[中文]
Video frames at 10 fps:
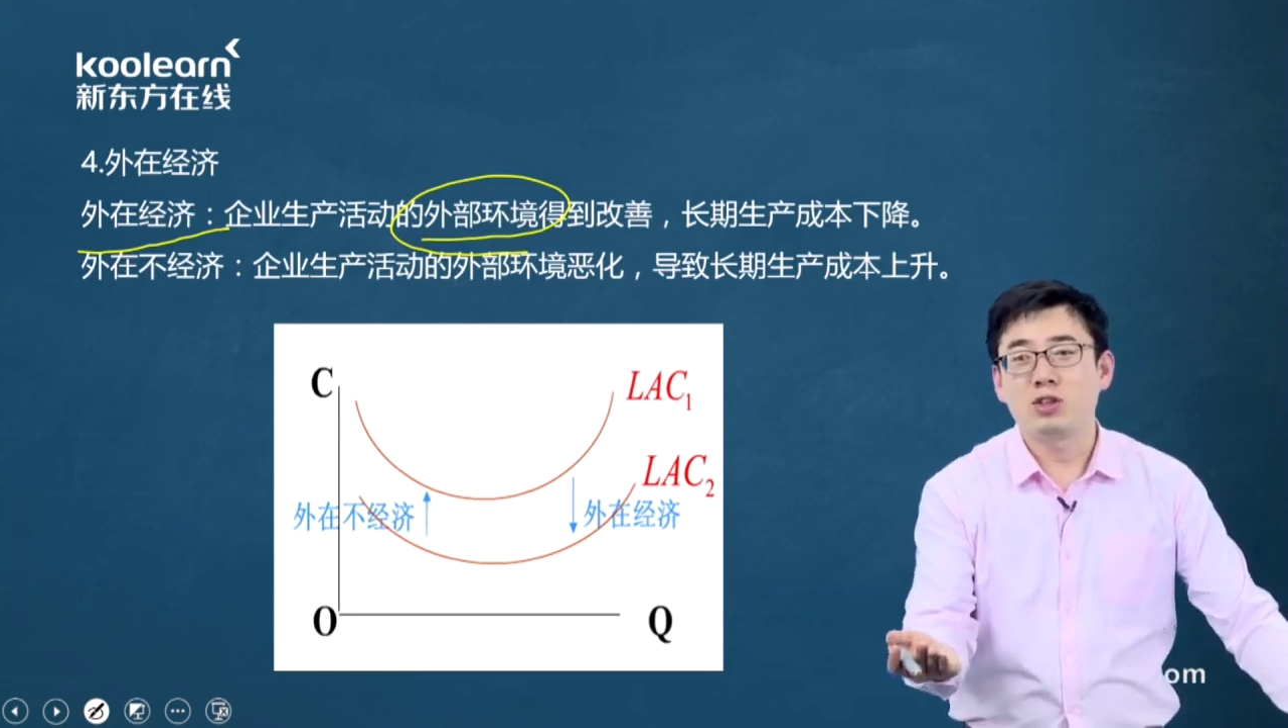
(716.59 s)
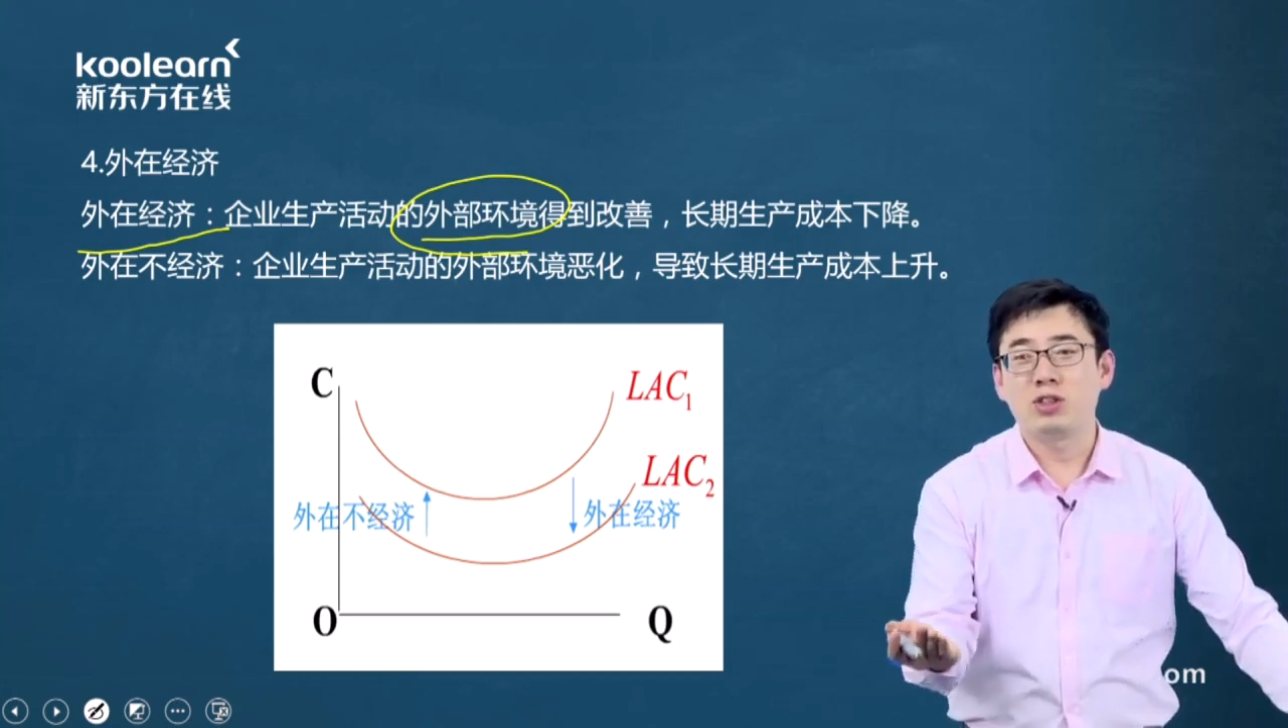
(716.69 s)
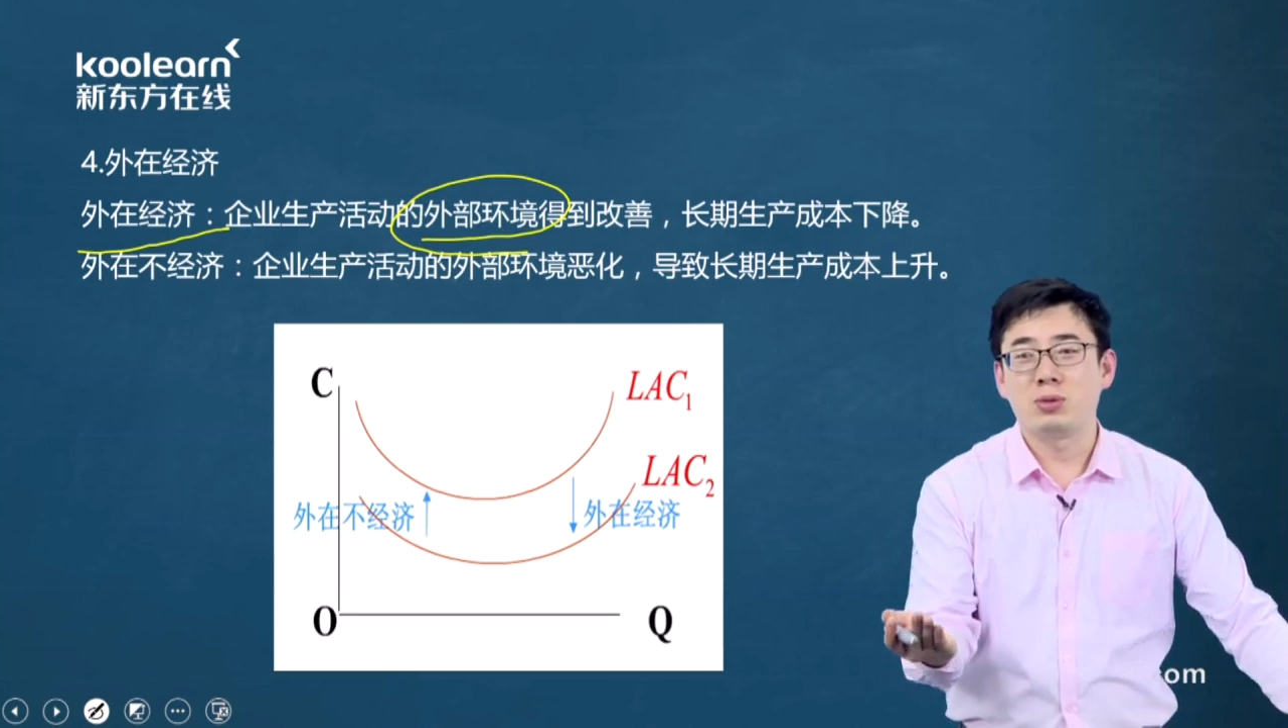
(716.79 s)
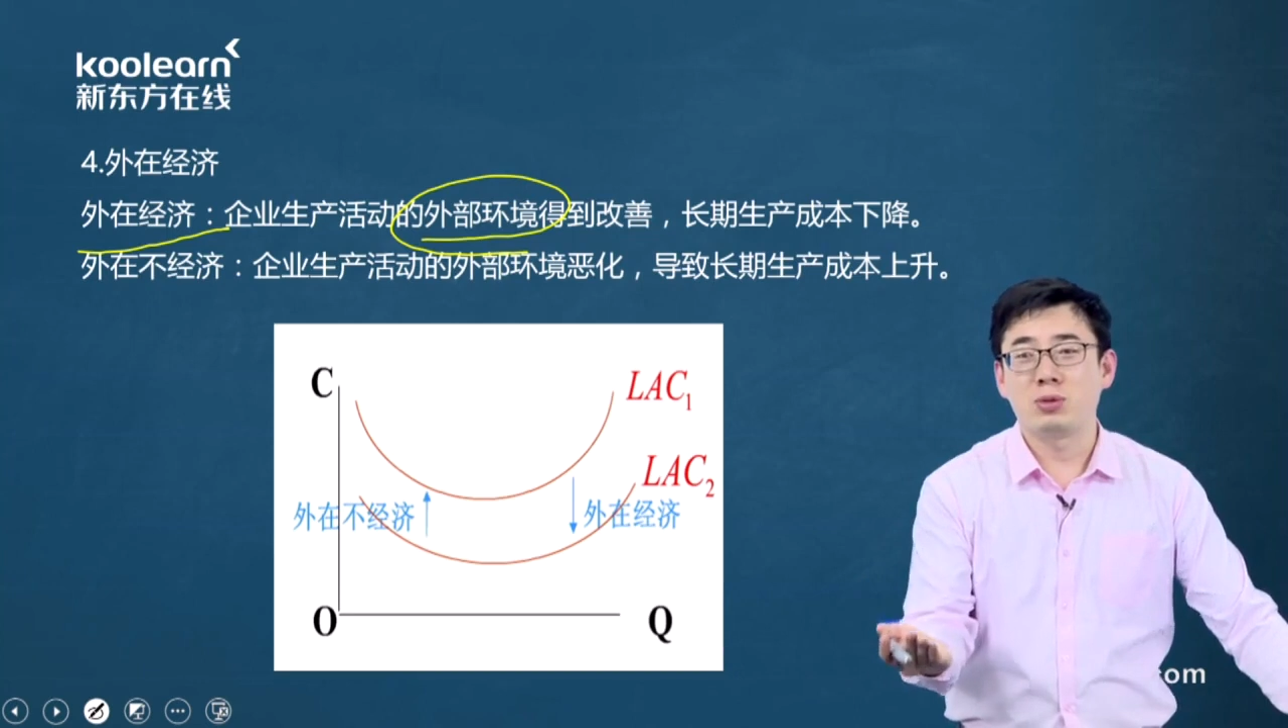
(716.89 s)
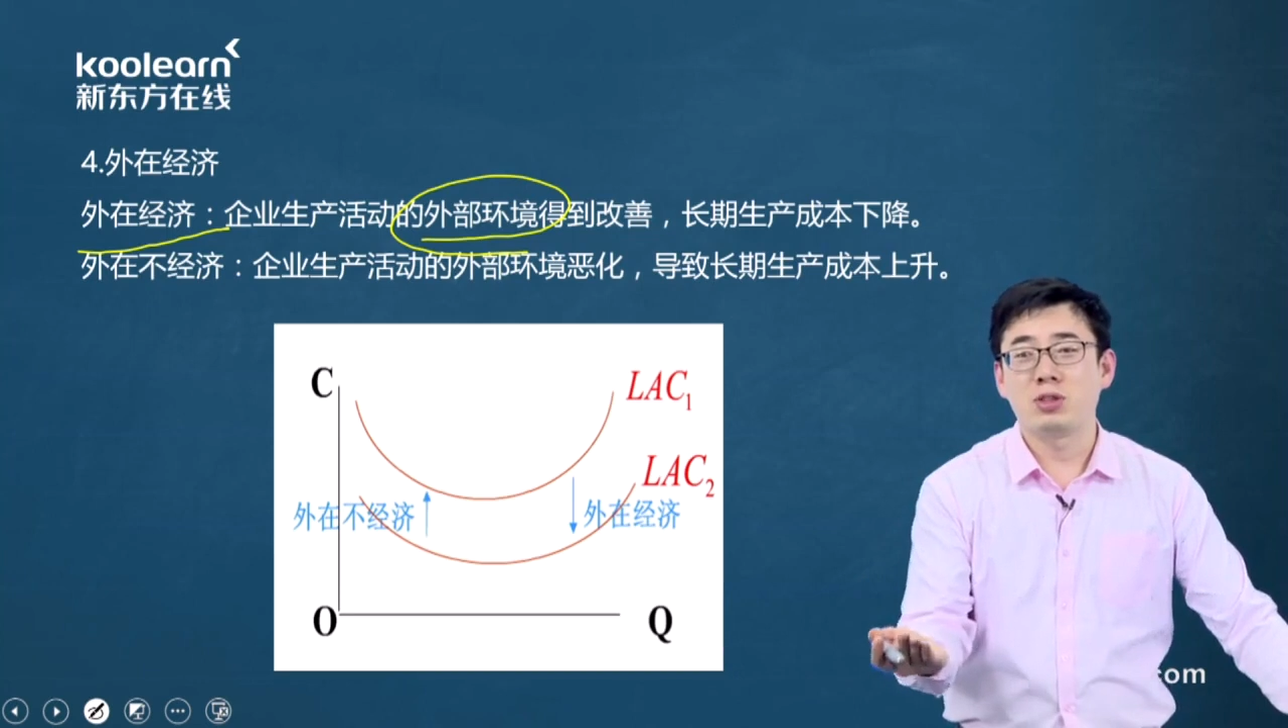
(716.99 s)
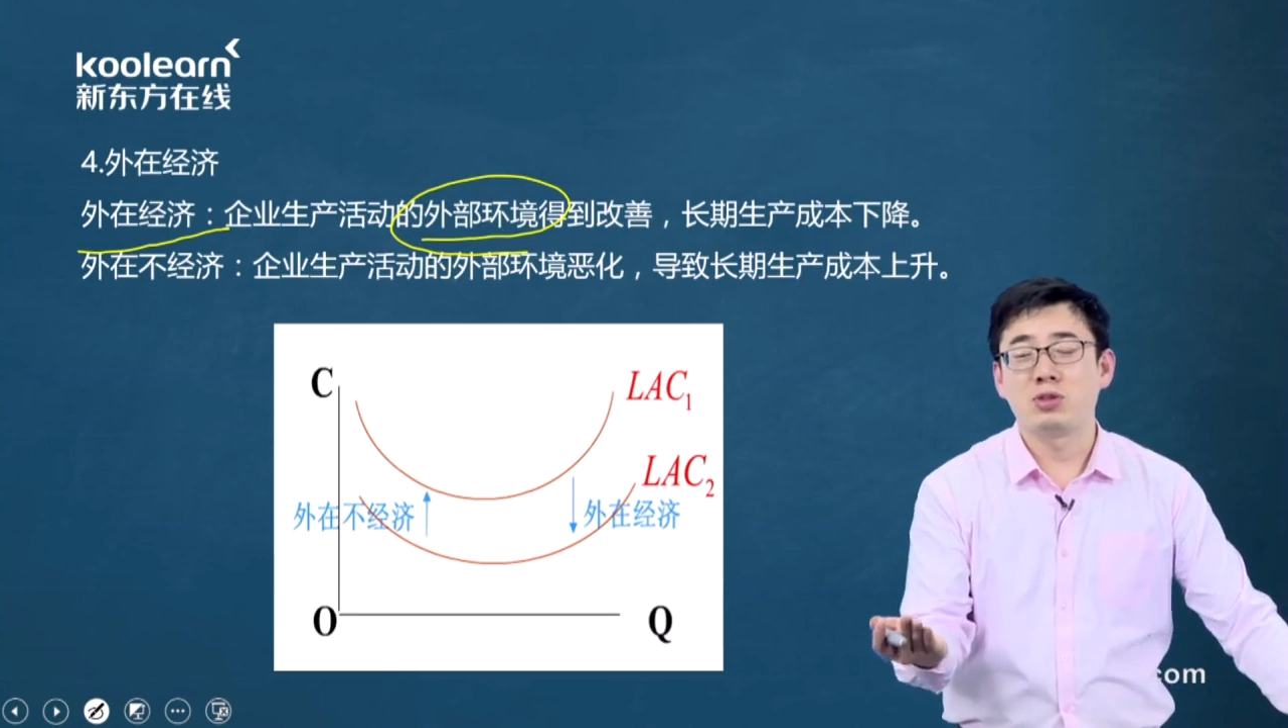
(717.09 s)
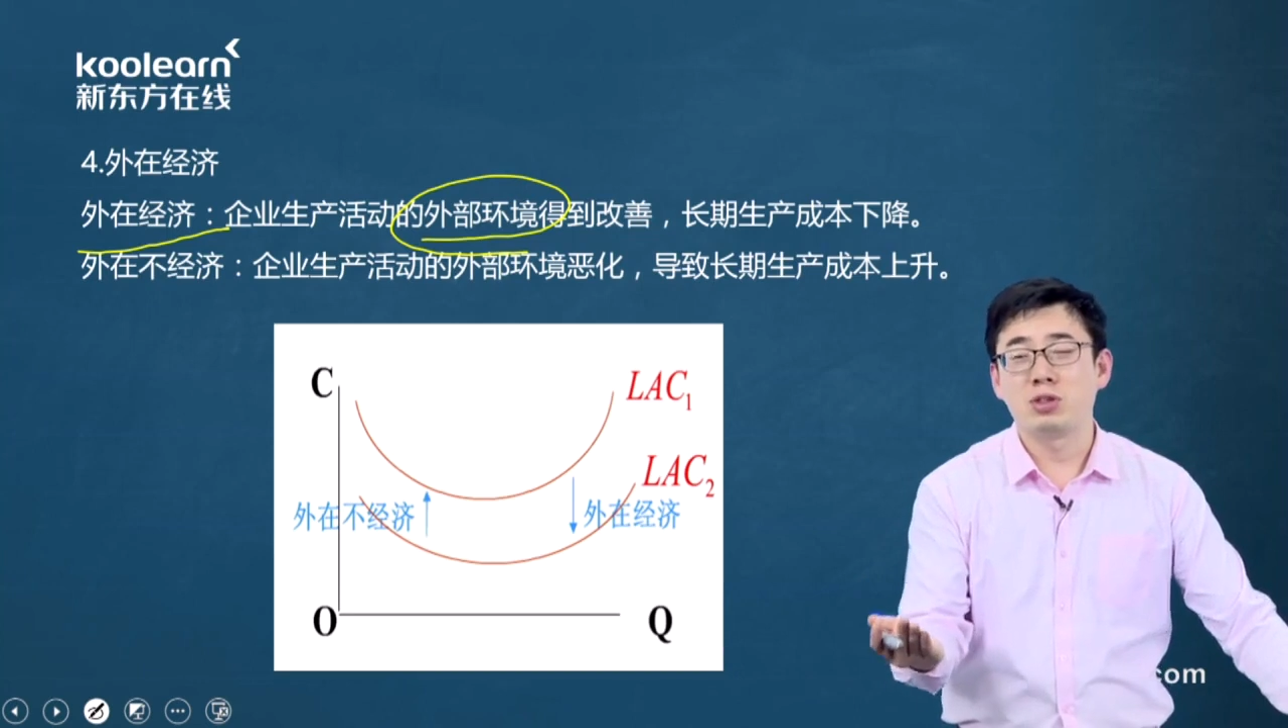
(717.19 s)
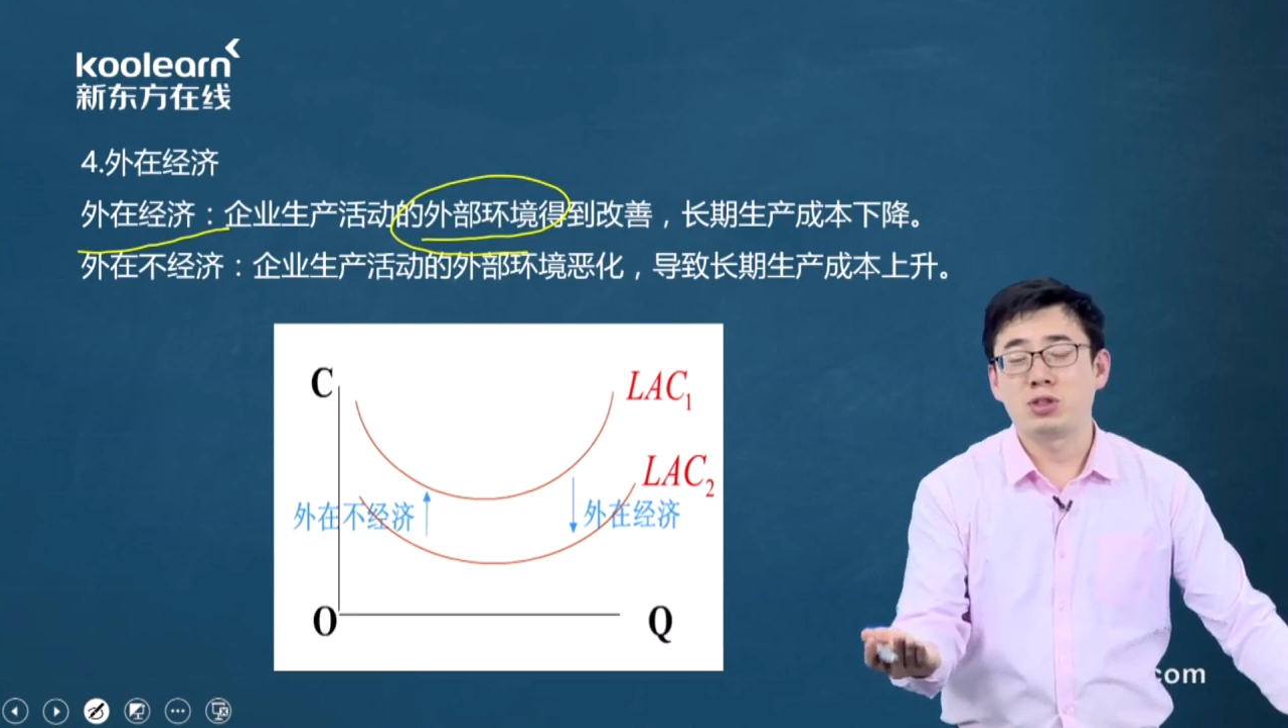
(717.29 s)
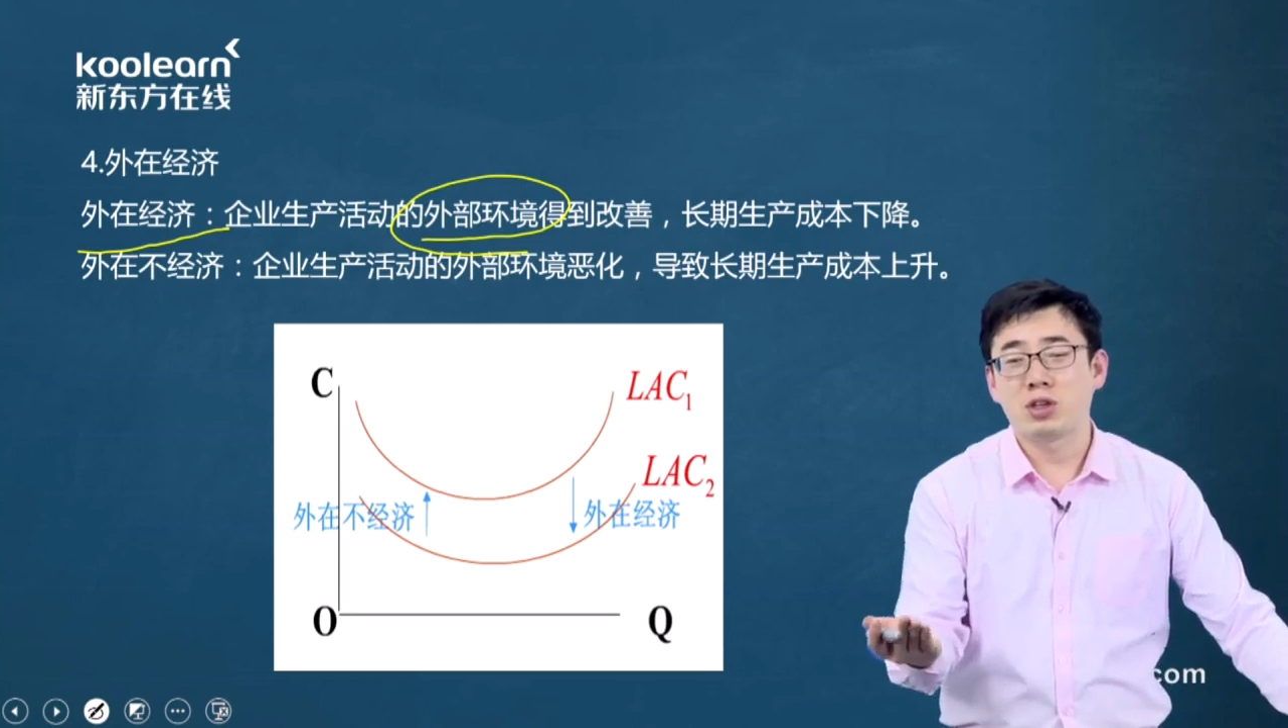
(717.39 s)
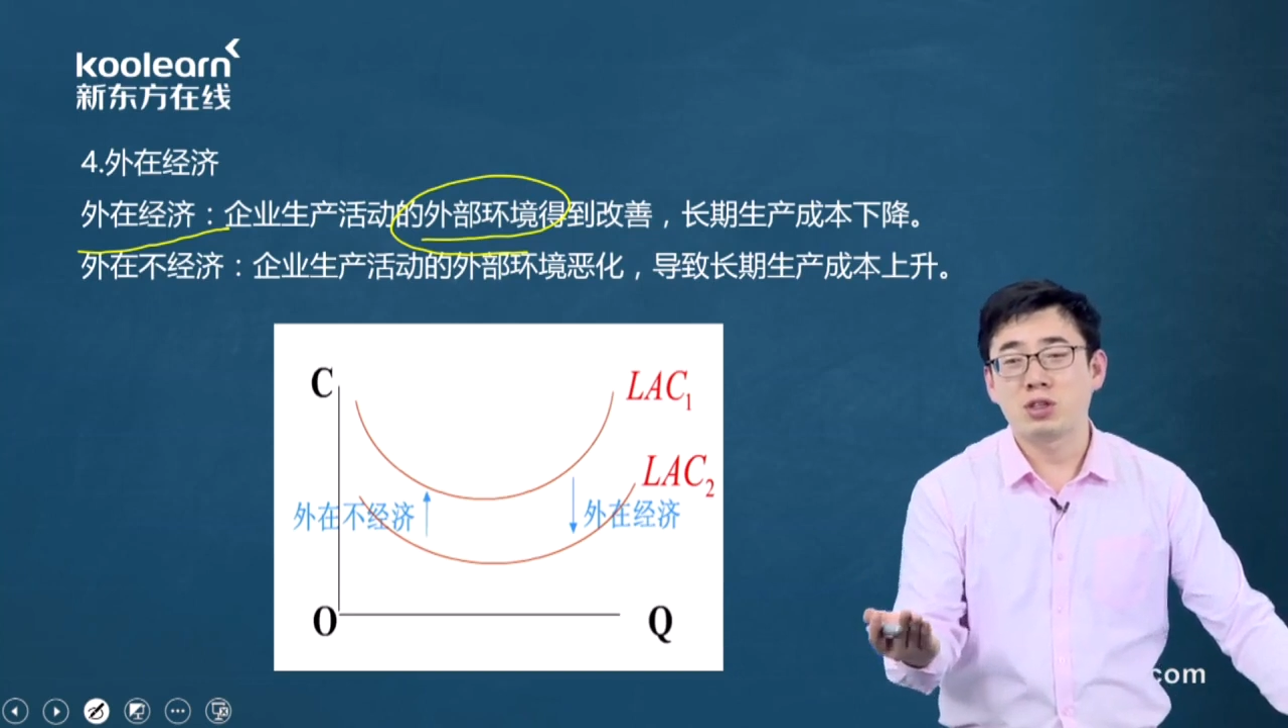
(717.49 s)
你岂不是
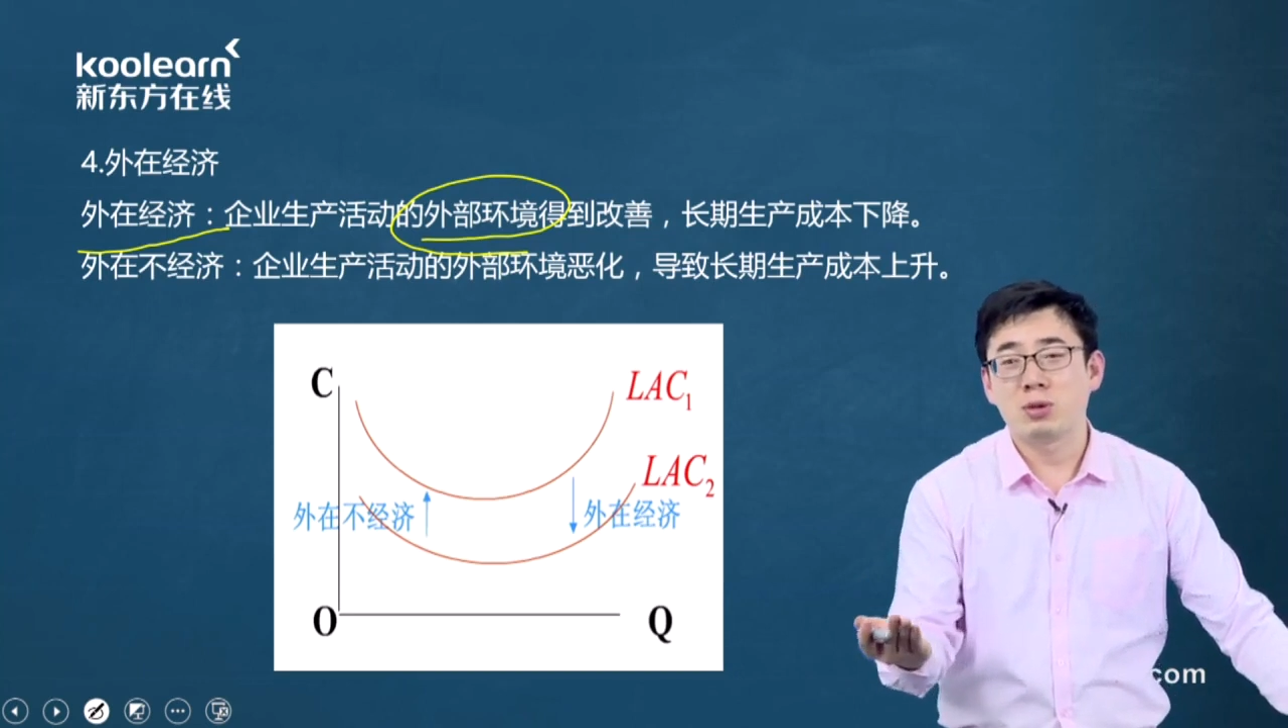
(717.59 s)
随想